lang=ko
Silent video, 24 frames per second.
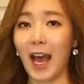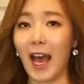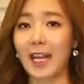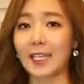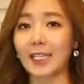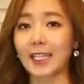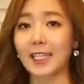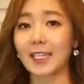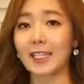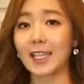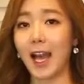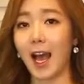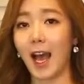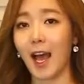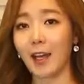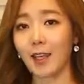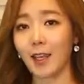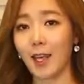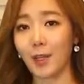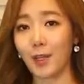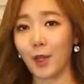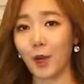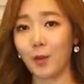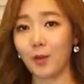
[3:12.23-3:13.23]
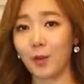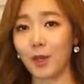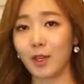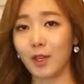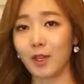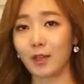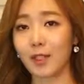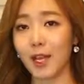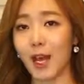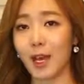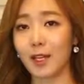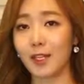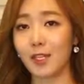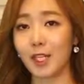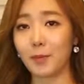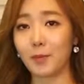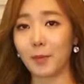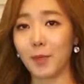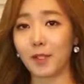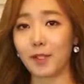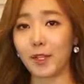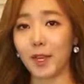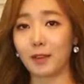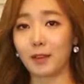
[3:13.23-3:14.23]
아직 자아 개념이 자리
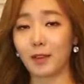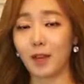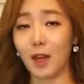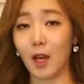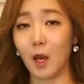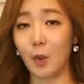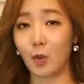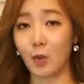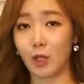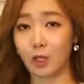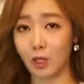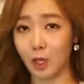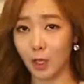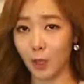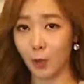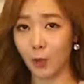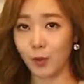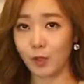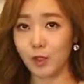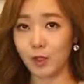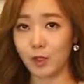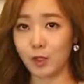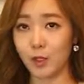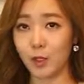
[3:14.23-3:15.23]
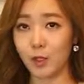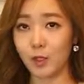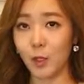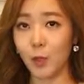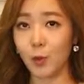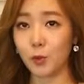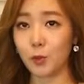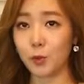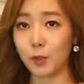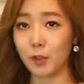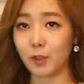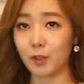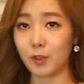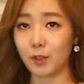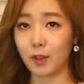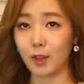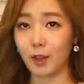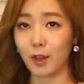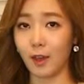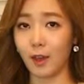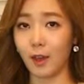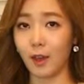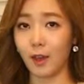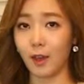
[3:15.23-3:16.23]
잡히지 않아 위태로운 시기인
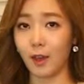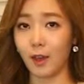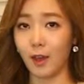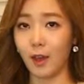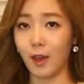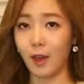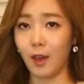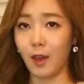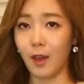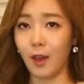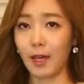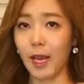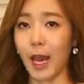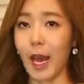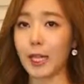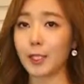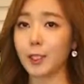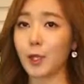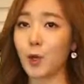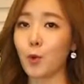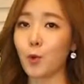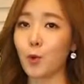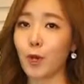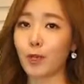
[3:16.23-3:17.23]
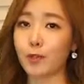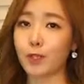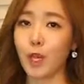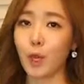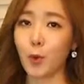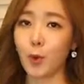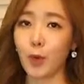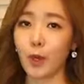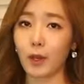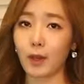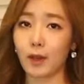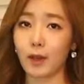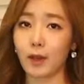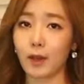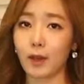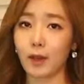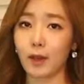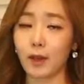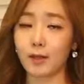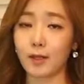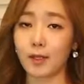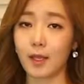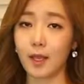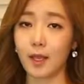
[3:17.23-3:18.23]
청소년기에 가정과
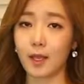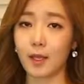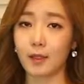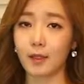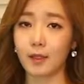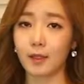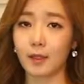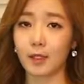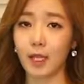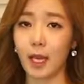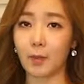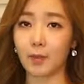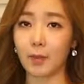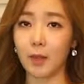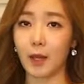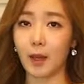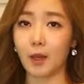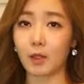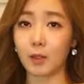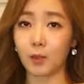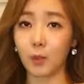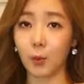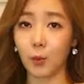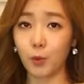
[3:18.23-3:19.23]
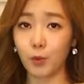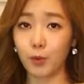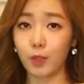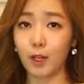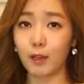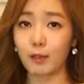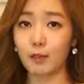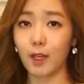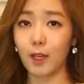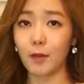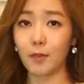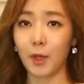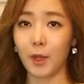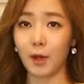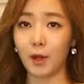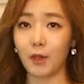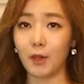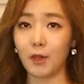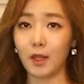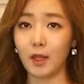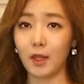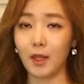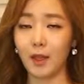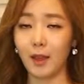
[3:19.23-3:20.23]
사회가 제 기능을 담당하지
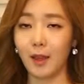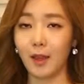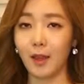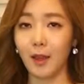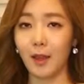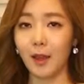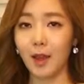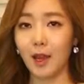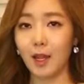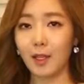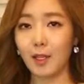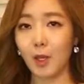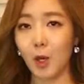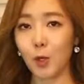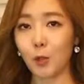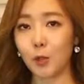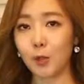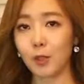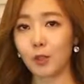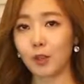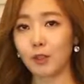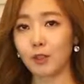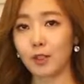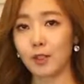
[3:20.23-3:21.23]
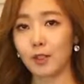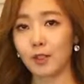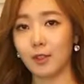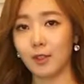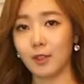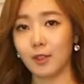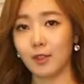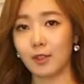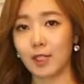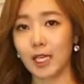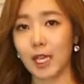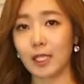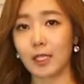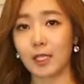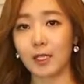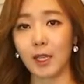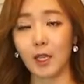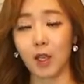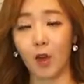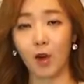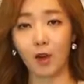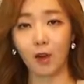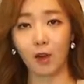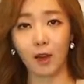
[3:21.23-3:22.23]
못한다면 청소년들은
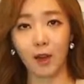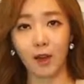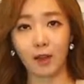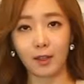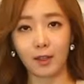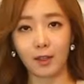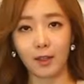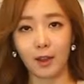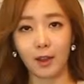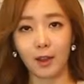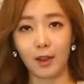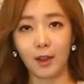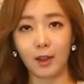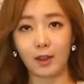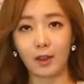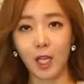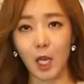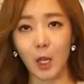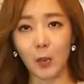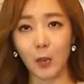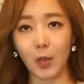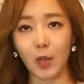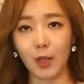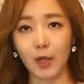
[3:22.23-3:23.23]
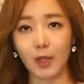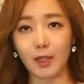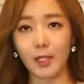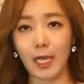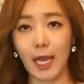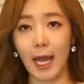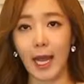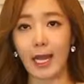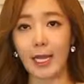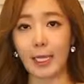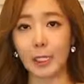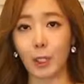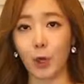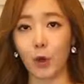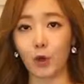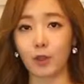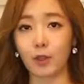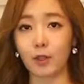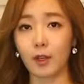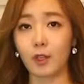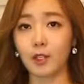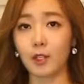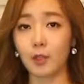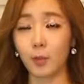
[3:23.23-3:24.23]
자신의 역할이나 사회에 잘
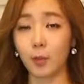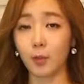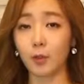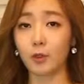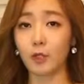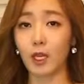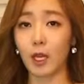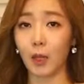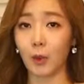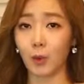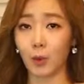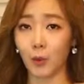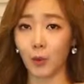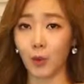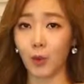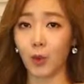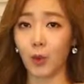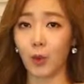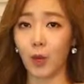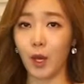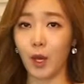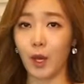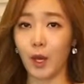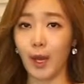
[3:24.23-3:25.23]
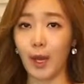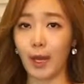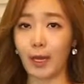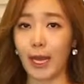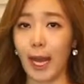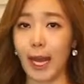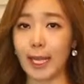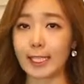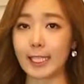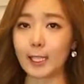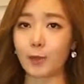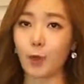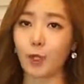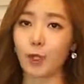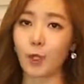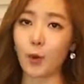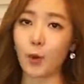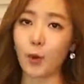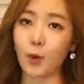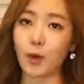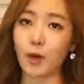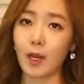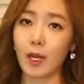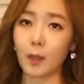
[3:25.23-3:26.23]
적응하지 못하고 가치관의
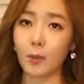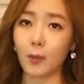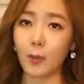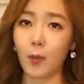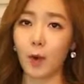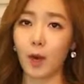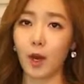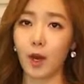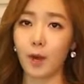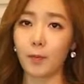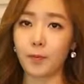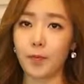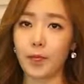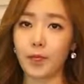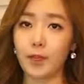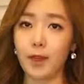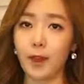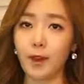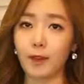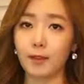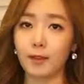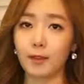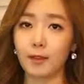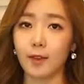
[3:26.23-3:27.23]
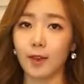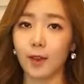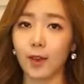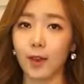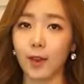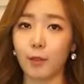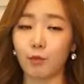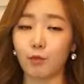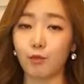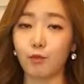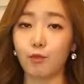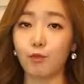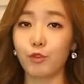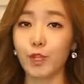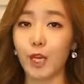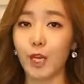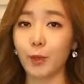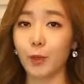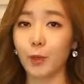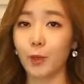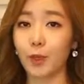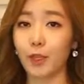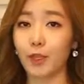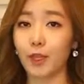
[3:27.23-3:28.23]
혼란과 비행 등의
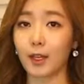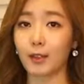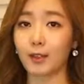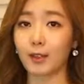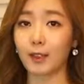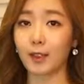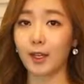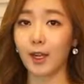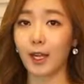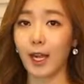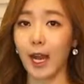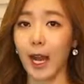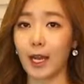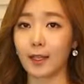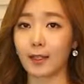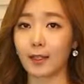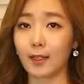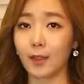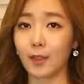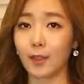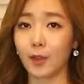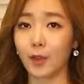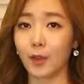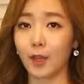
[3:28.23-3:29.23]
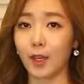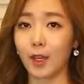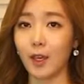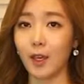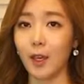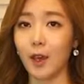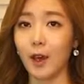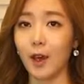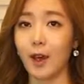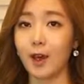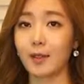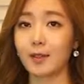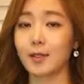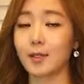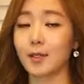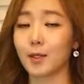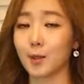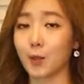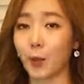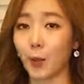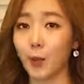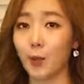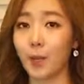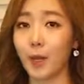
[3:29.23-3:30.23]
부작용이 나타날 가능성이
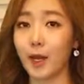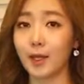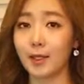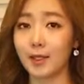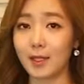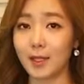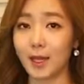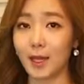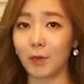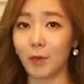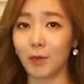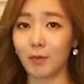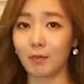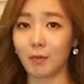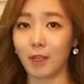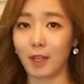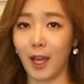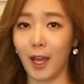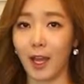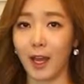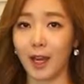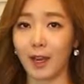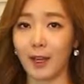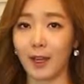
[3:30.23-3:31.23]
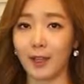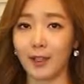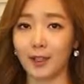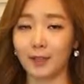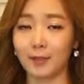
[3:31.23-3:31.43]
한층 높아지게 됩니다.